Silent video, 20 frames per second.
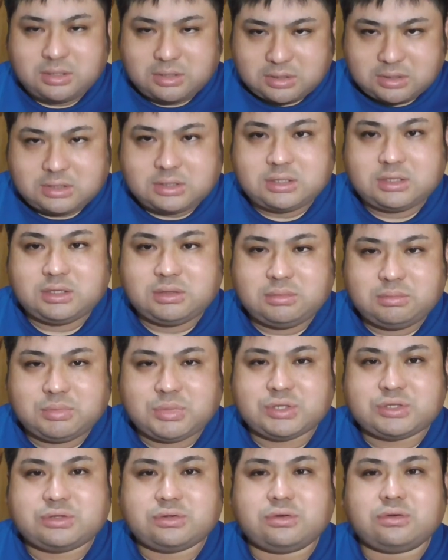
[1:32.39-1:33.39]
はい、
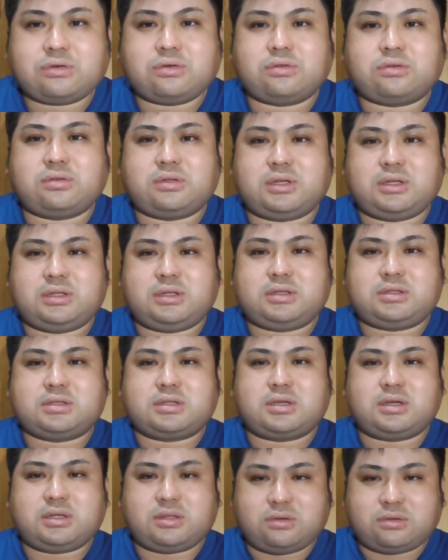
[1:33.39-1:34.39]
まあそういうことなんで
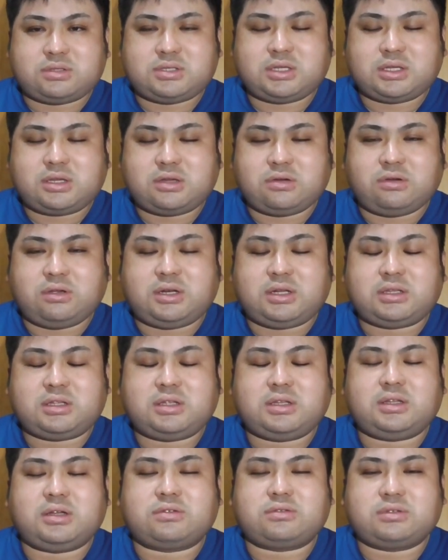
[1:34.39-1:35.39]
すけれど、籍を入れ
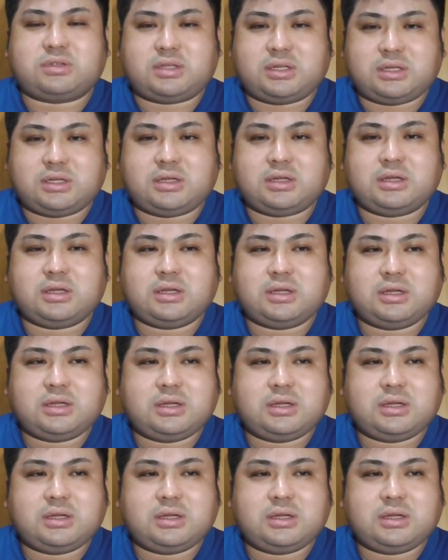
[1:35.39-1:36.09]
てなくて、